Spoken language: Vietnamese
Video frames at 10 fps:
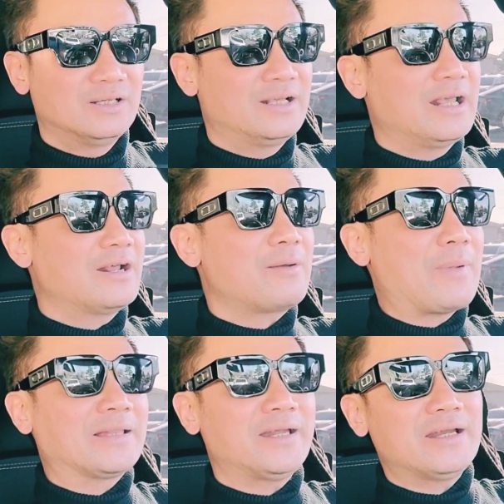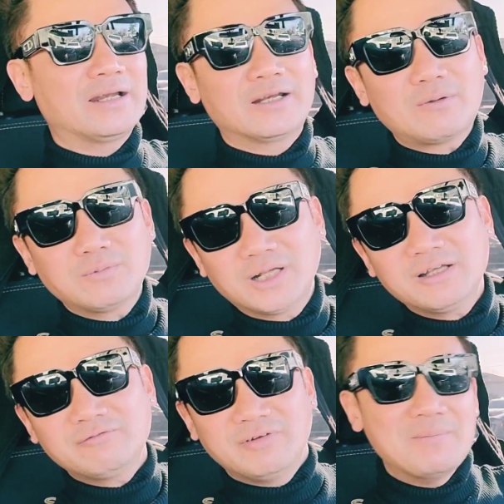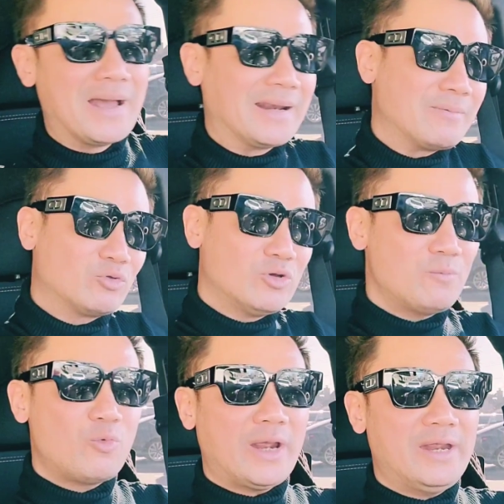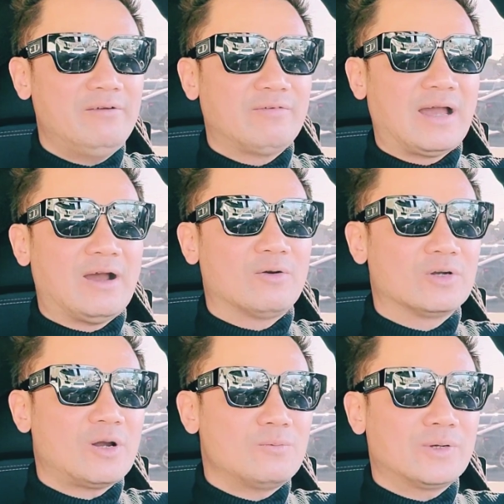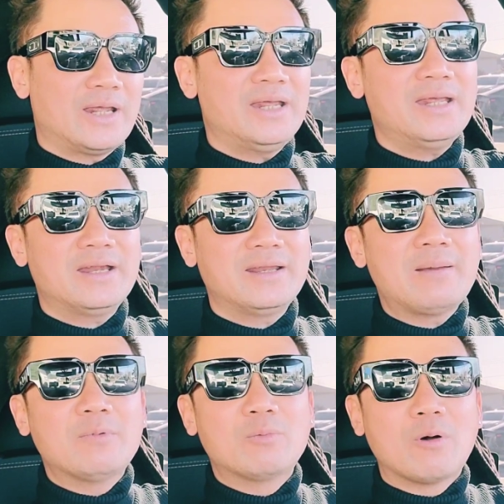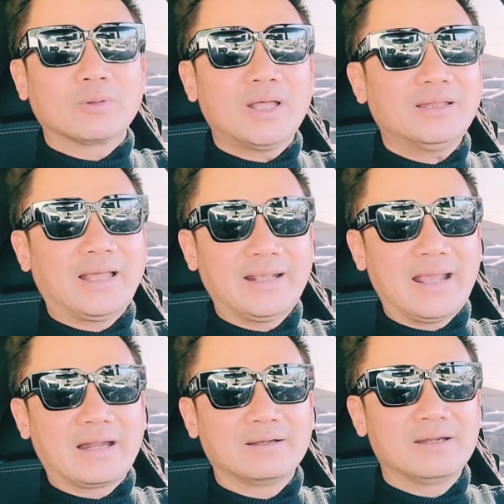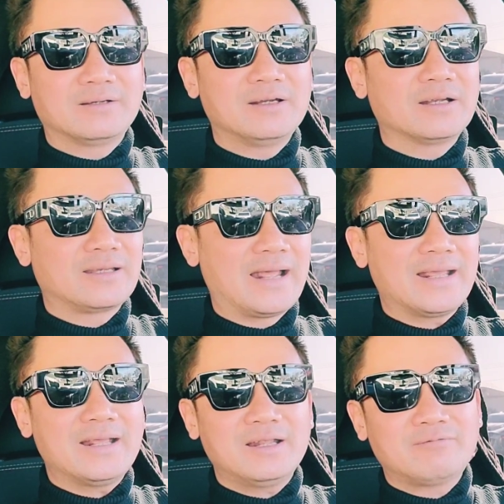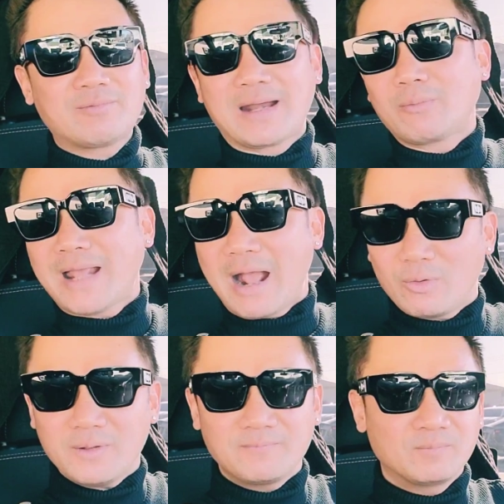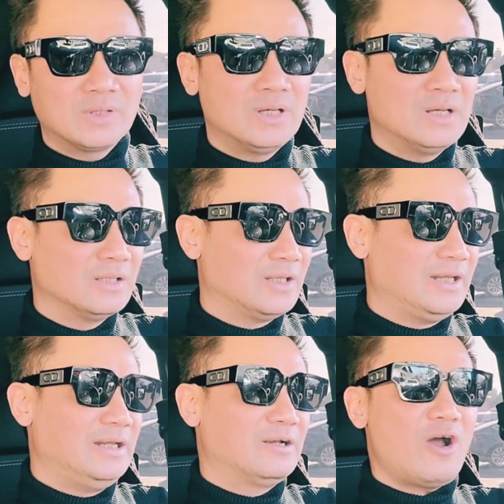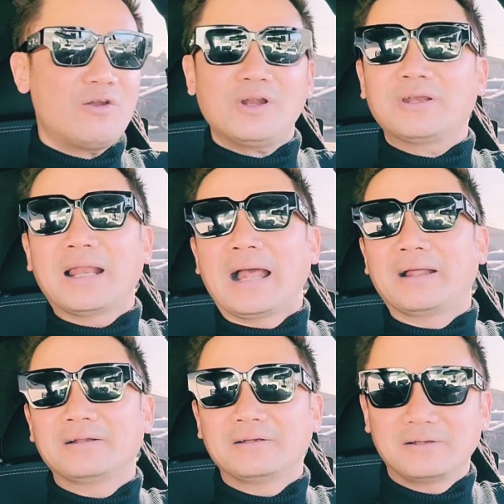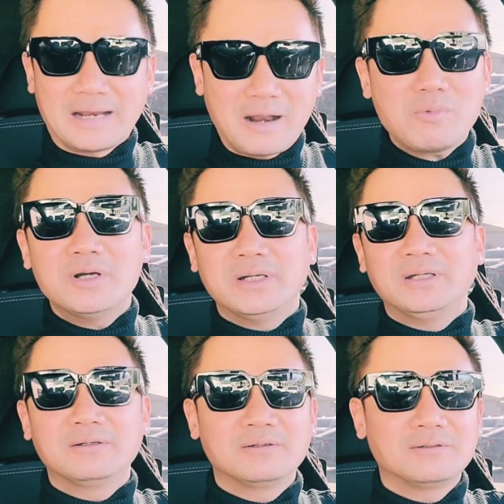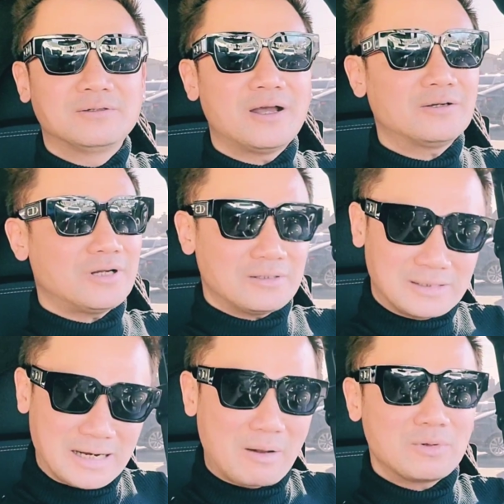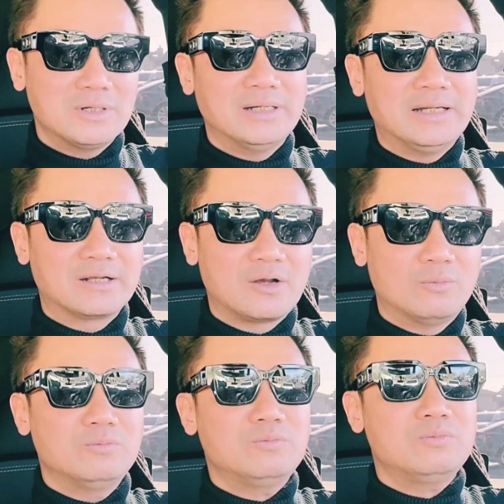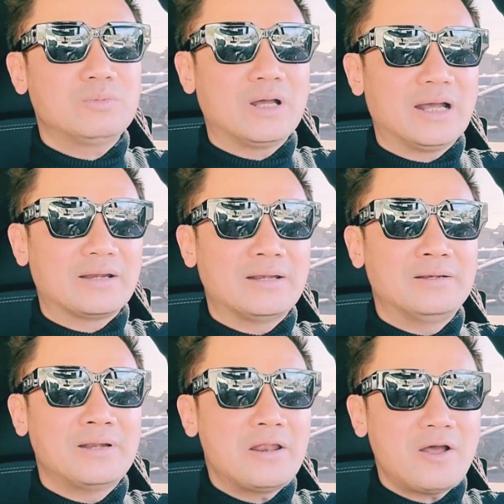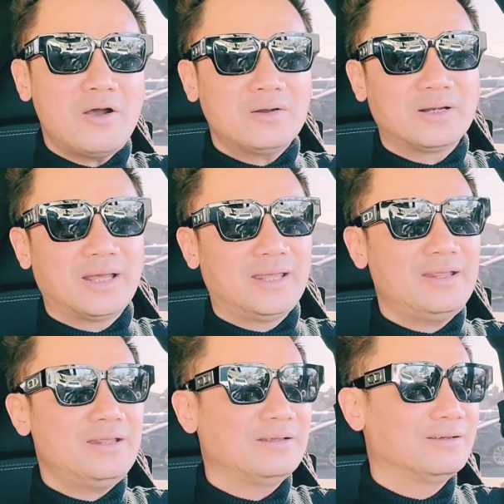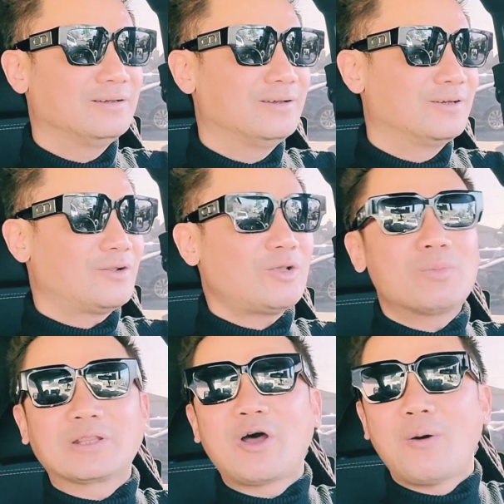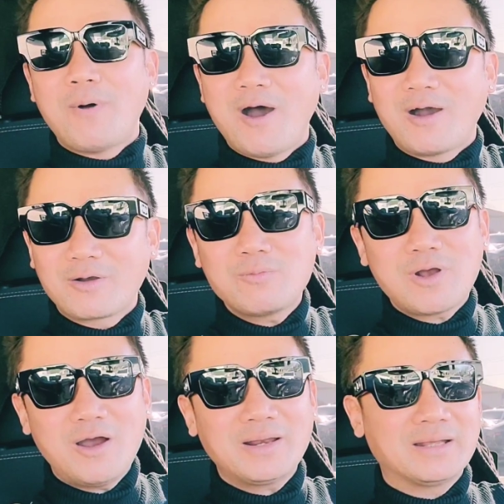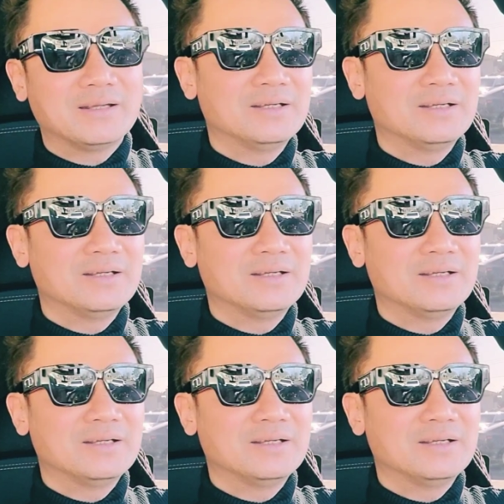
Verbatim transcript: cho nên các bạn thấy rằng là trong những cái thước phim mà anh em youtube quay vào trong cái đêm mùng một tết tại nhà hàng tại cái phòng trà đồng dao đó thì có rất là là đông người có rất là đông người cũng à, đến đó để nói chung là tò mò cũng có nè